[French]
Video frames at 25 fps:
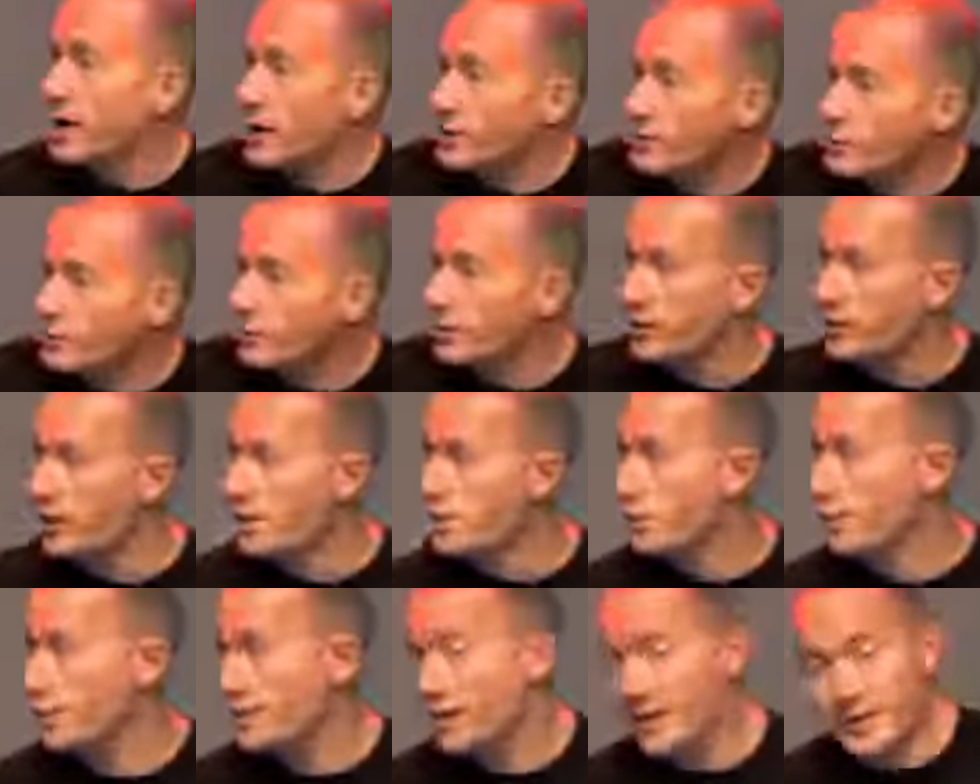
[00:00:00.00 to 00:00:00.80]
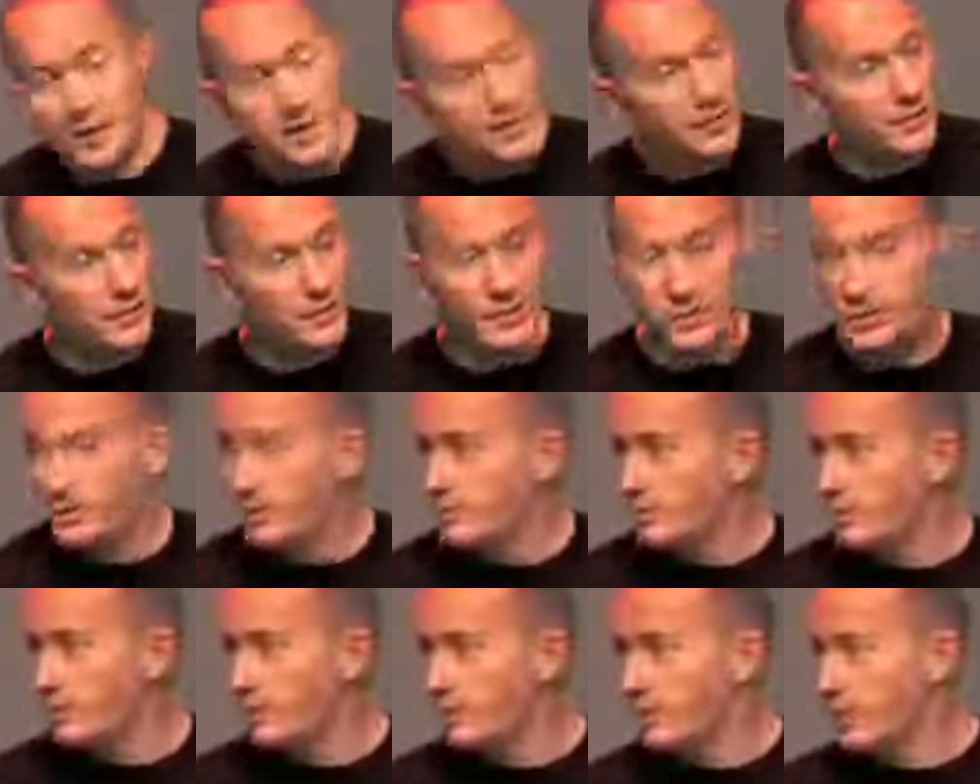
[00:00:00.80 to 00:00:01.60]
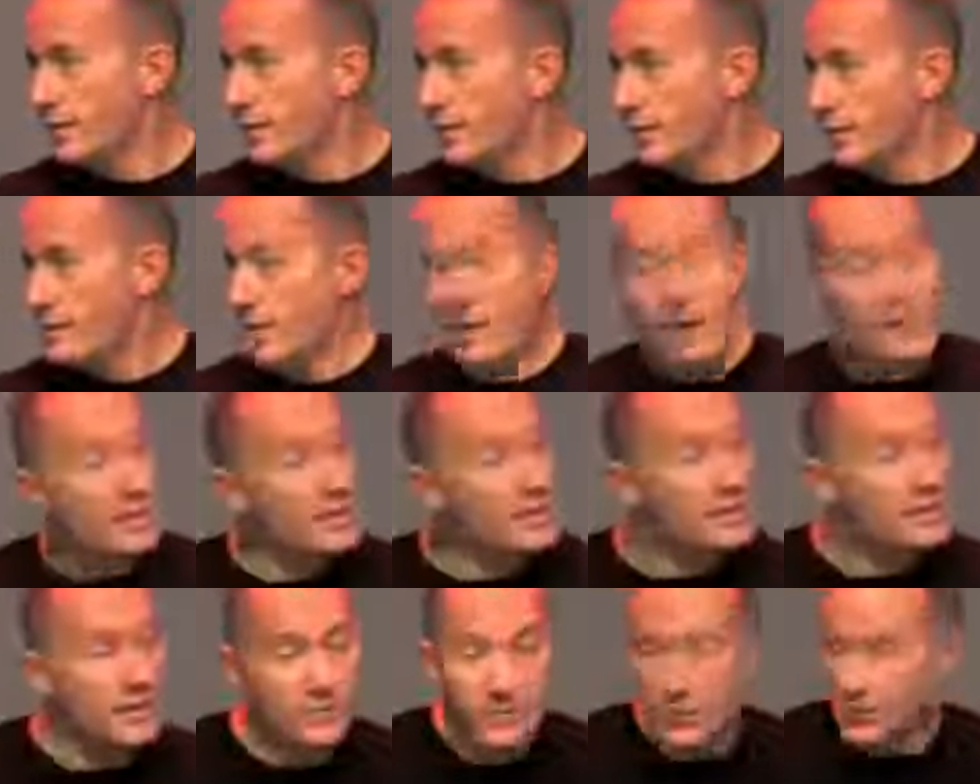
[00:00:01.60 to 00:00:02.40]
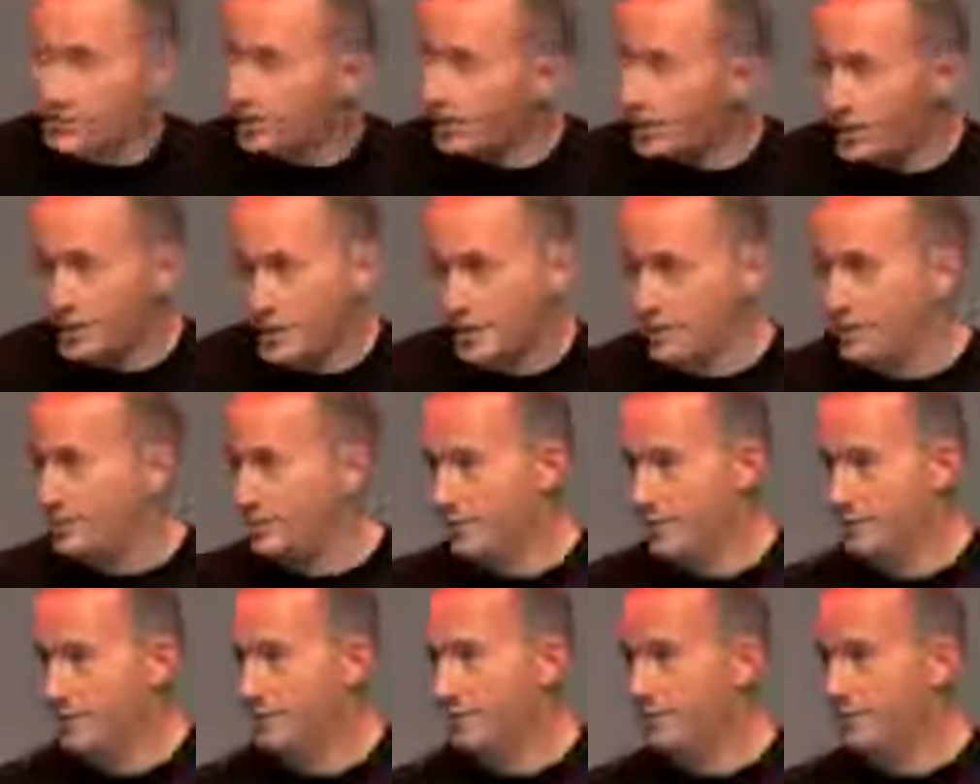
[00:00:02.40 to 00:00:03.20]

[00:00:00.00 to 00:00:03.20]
la harceler, à moins t'inquiéter euh. Ta mère sait se défendre, t'inquiète. Hein.